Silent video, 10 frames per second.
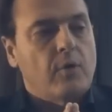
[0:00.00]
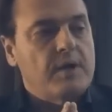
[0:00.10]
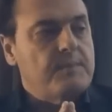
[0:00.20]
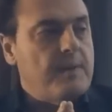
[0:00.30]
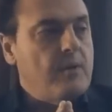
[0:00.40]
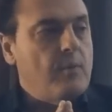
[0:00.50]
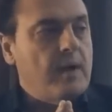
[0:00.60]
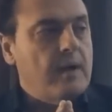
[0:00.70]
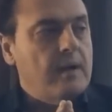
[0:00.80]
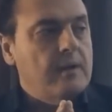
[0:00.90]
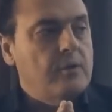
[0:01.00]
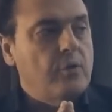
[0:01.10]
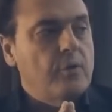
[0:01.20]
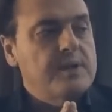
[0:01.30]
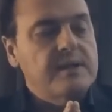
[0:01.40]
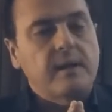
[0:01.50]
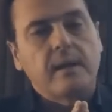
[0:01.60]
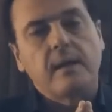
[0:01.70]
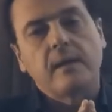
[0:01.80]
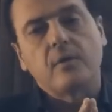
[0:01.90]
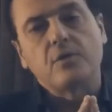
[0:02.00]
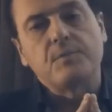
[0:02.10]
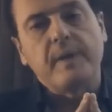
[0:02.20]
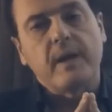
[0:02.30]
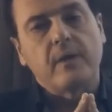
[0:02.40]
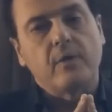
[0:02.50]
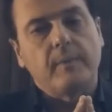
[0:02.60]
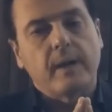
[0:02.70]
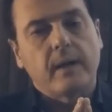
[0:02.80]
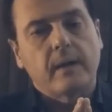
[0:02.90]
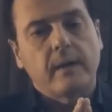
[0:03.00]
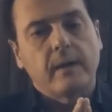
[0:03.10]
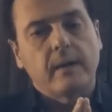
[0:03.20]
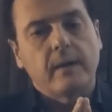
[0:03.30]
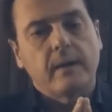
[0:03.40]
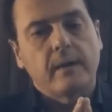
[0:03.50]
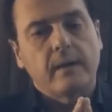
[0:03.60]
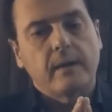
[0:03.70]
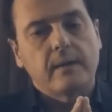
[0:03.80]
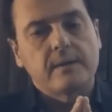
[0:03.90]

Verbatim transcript: Bueno, la especie humana todo está conspirando para que